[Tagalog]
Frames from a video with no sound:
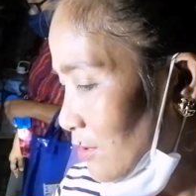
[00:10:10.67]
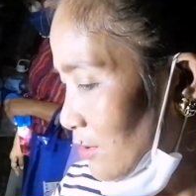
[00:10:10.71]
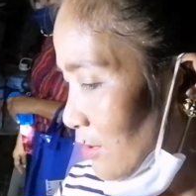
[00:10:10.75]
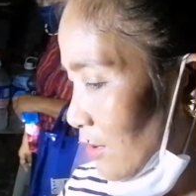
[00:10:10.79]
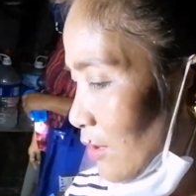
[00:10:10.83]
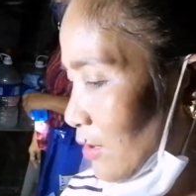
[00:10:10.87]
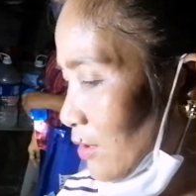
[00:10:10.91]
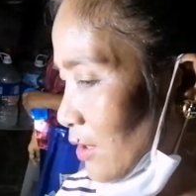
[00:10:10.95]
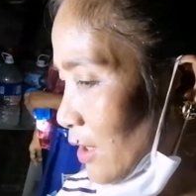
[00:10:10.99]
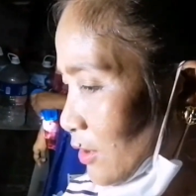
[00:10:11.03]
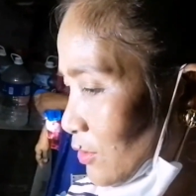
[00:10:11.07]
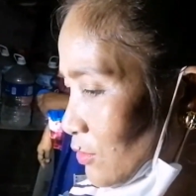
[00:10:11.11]

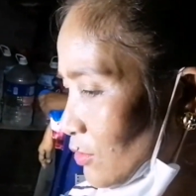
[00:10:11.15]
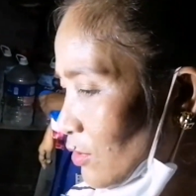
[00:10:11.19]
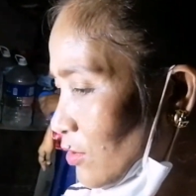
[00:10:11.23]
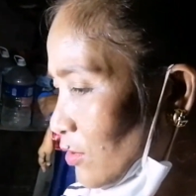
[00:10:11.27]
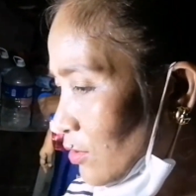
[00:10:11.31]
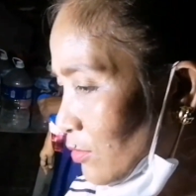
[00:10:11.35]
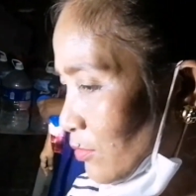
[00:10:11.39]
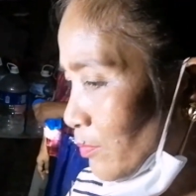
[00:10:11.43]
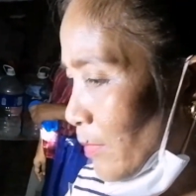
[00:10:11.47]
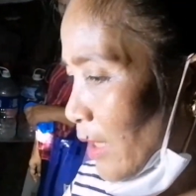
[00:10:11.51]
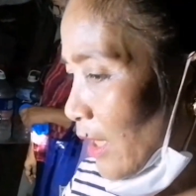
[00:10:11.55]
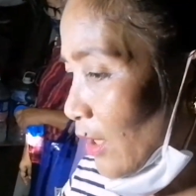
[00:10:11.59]
Oh, ito,
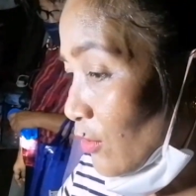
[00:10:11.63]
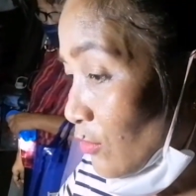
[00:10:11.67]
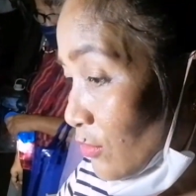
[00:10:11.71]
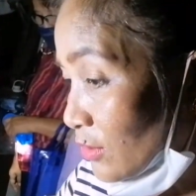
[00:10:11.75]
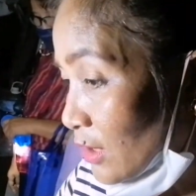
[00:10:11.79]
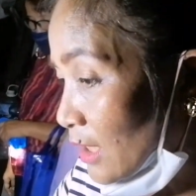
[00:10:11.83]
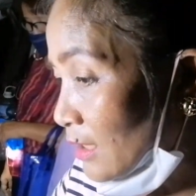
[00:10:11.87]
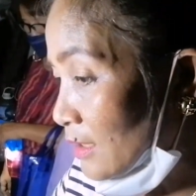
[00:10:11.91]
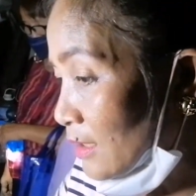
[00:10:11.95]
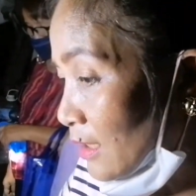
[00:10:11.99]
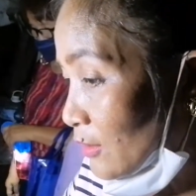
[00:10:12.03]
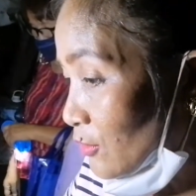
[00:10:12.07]
oh,
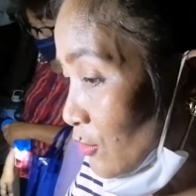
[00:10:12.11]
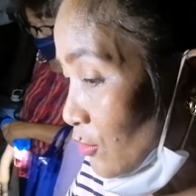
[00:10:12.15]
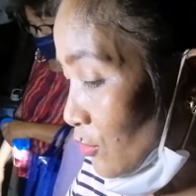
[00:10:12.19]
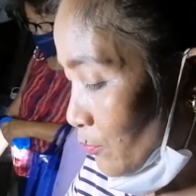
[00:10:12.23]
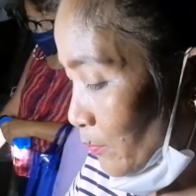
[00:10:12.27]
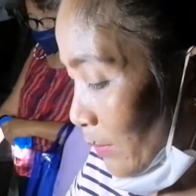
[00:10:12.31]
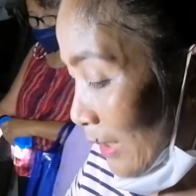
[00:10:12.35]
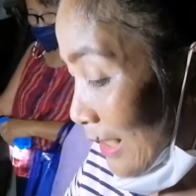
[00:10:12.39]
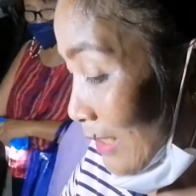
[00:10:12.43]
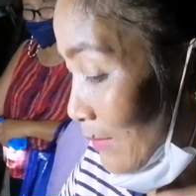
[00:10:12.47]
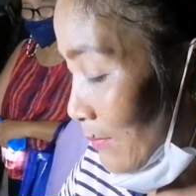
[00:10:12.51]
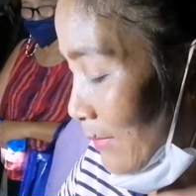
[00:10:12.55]
meron ng
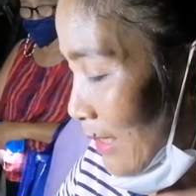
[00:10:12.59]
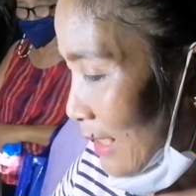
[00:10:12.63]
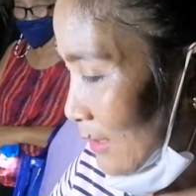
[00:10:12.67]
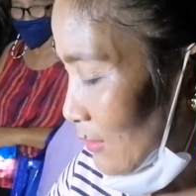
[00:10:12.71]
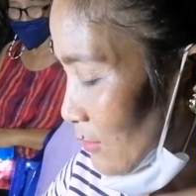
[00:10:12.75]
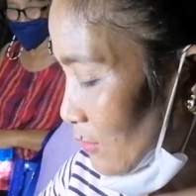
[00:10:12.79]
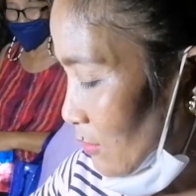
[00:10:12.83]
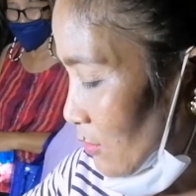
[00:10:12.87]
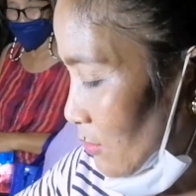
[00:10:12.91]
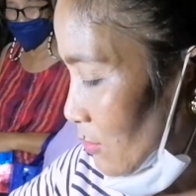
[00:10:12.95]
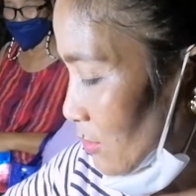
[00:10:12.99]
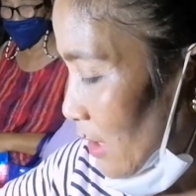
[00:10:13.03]
ano, palaman
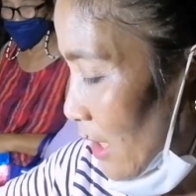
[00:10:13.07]
oh.